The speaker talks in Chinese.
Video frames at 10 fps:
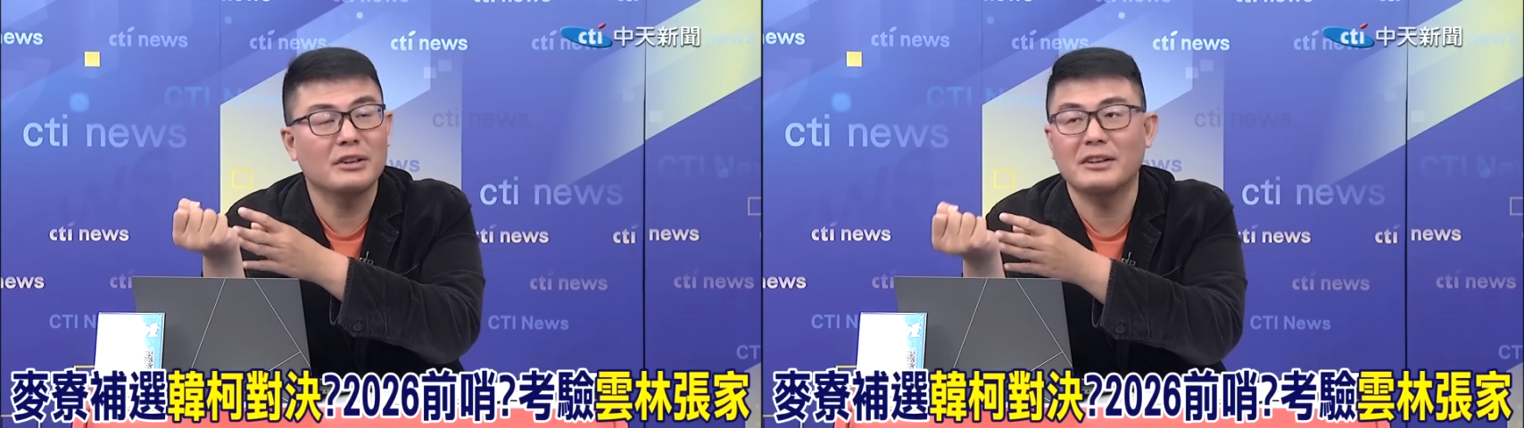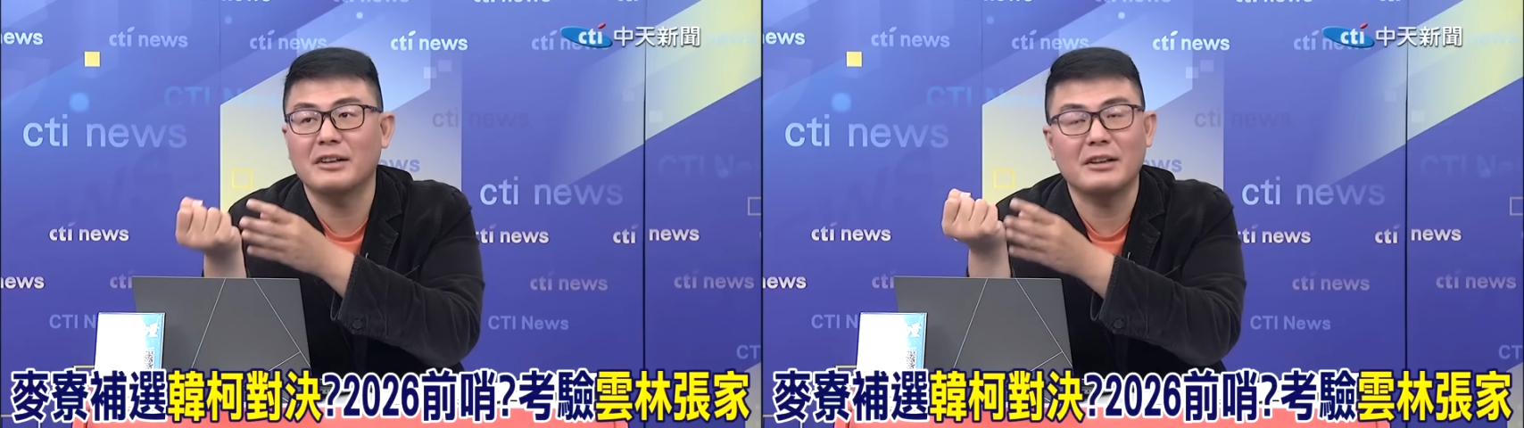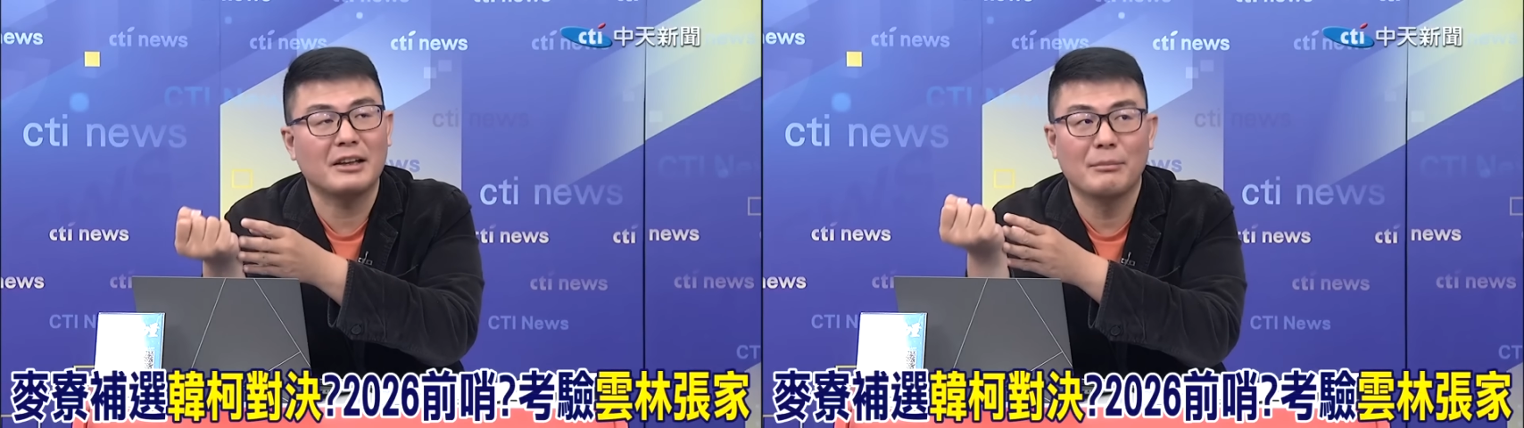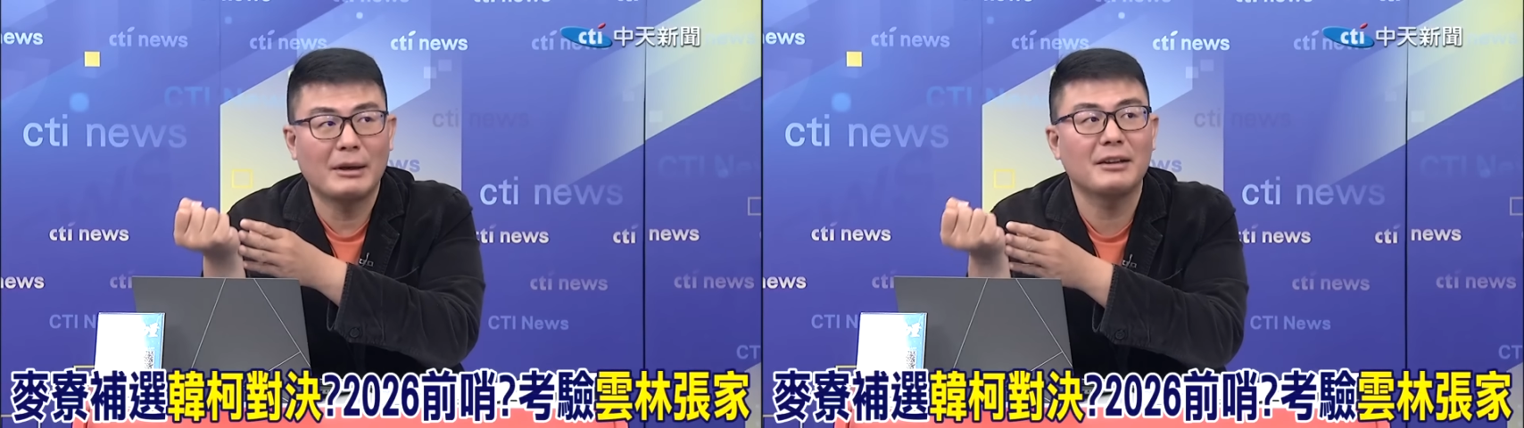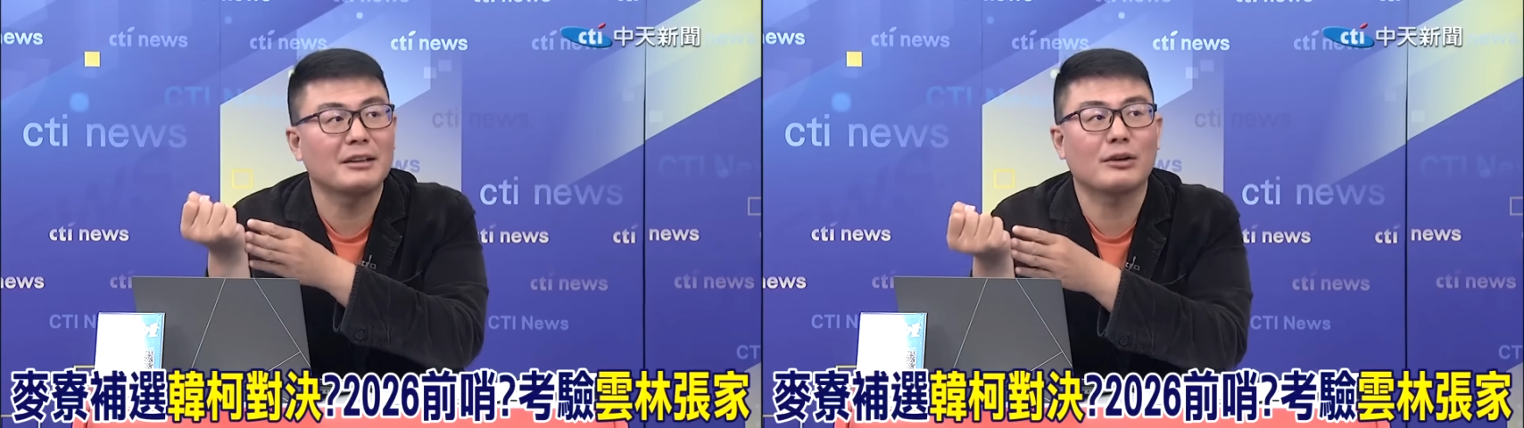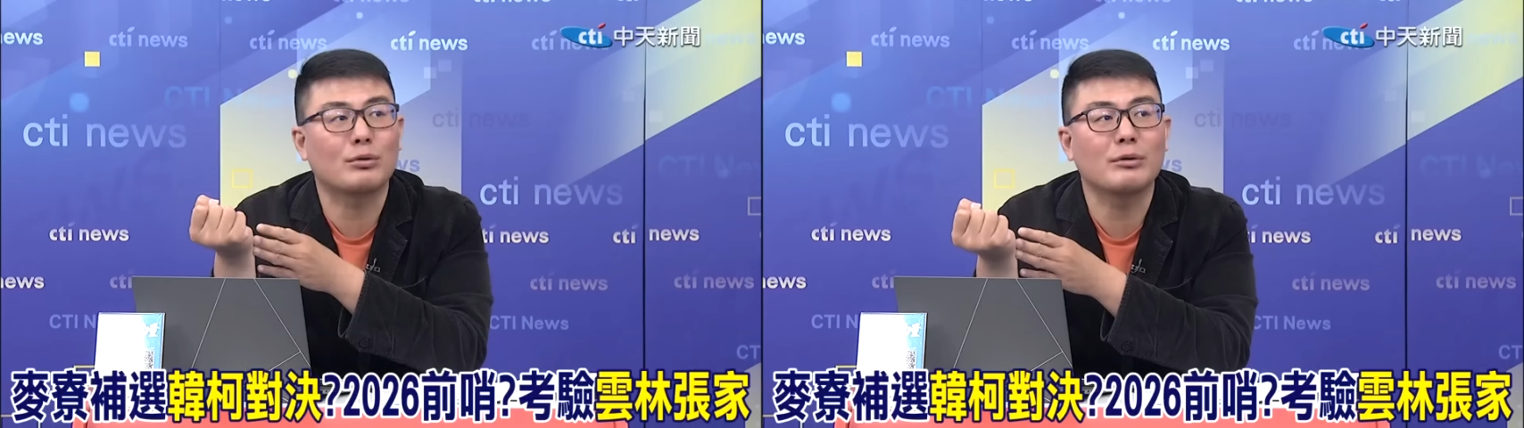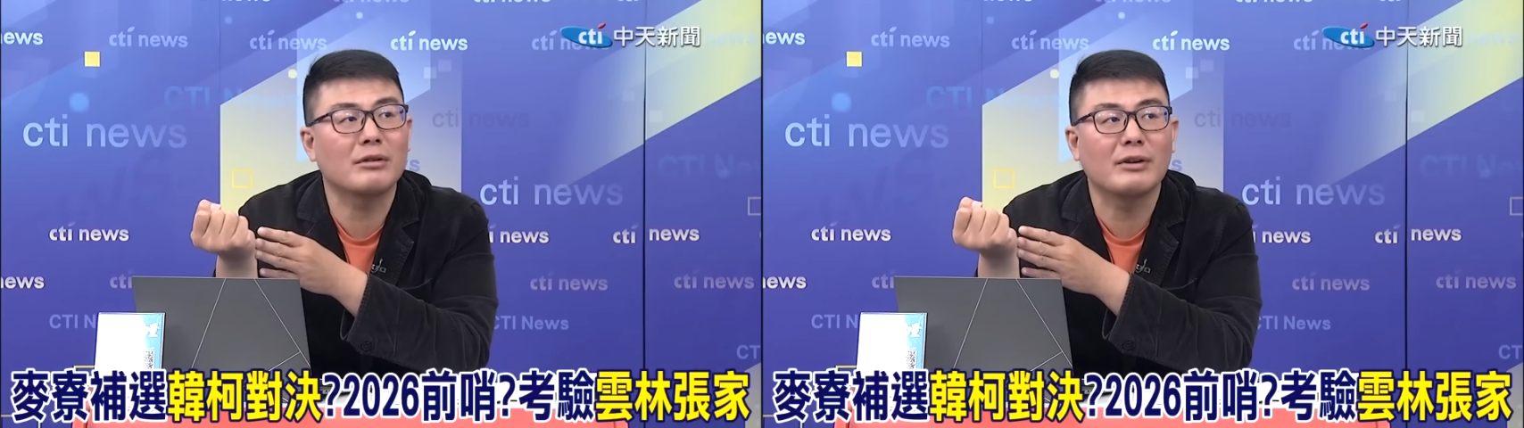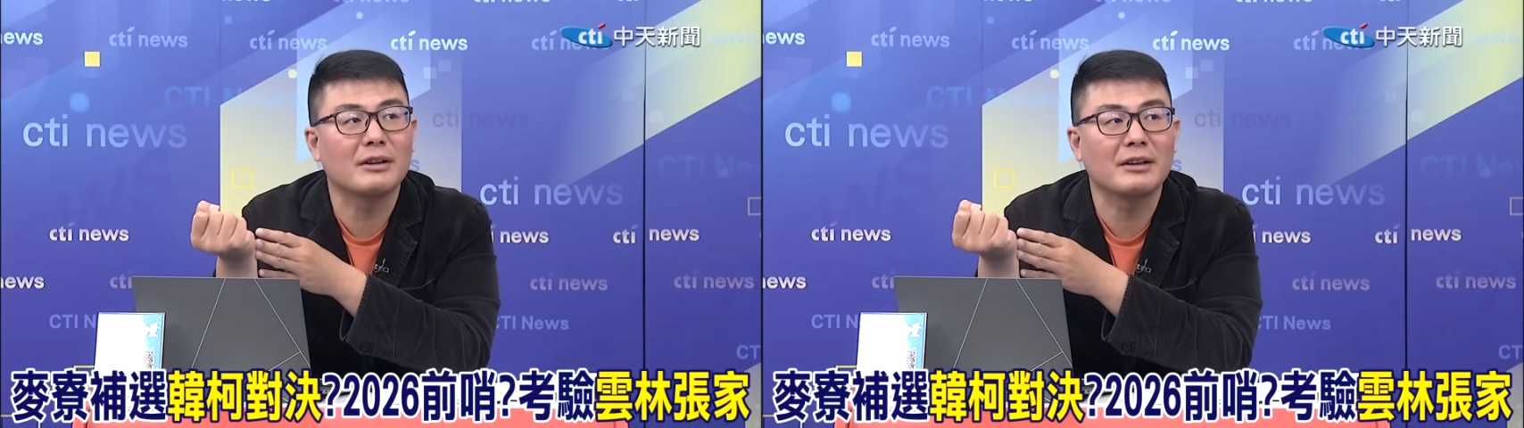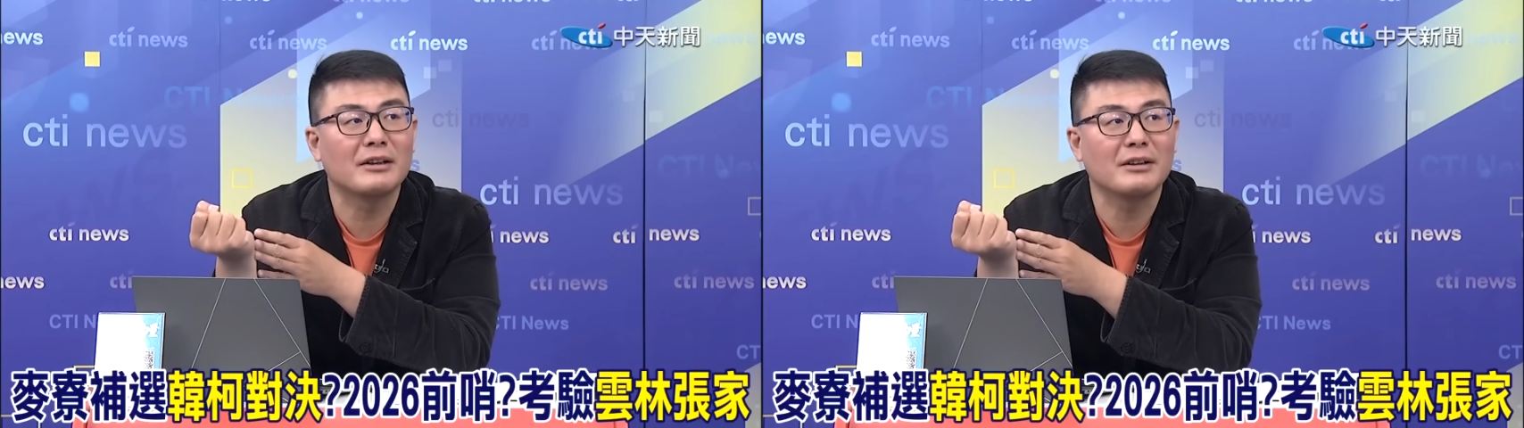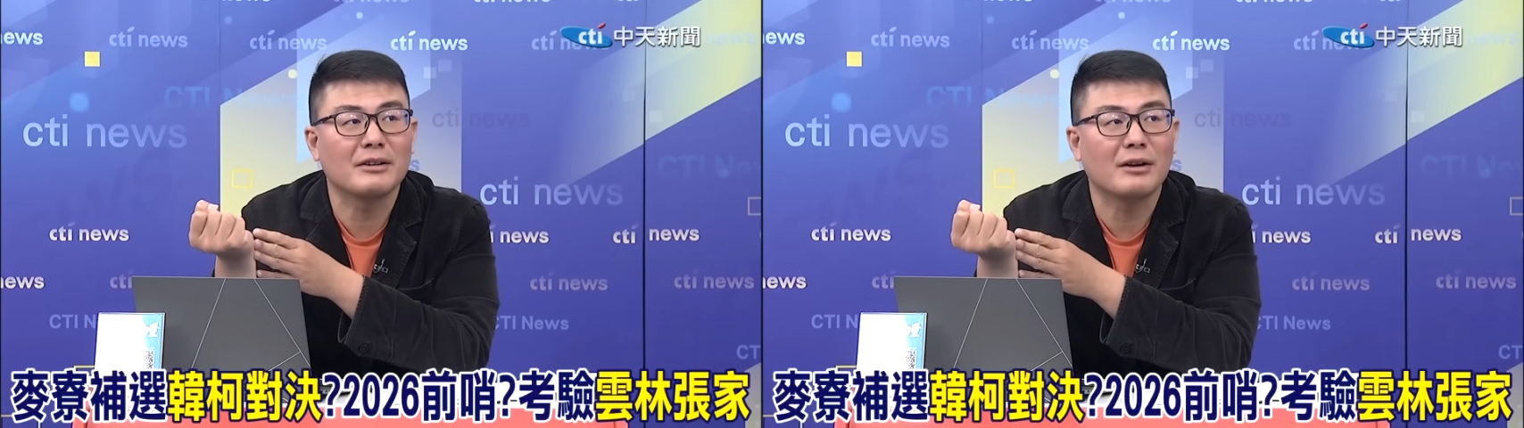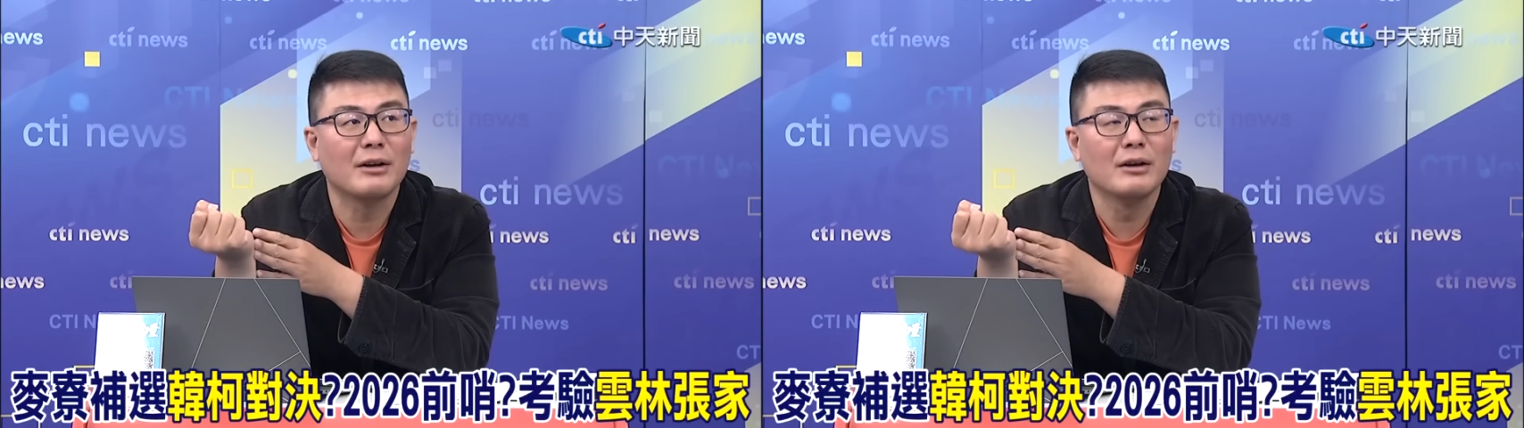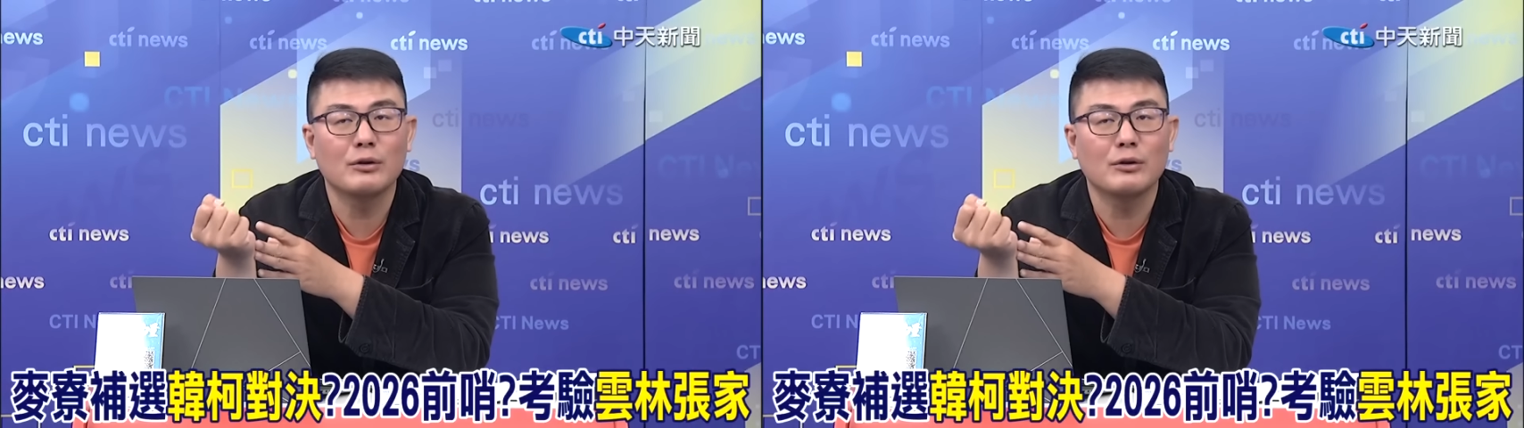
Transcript: 营的那个也没得到苏志芬的力挺哦，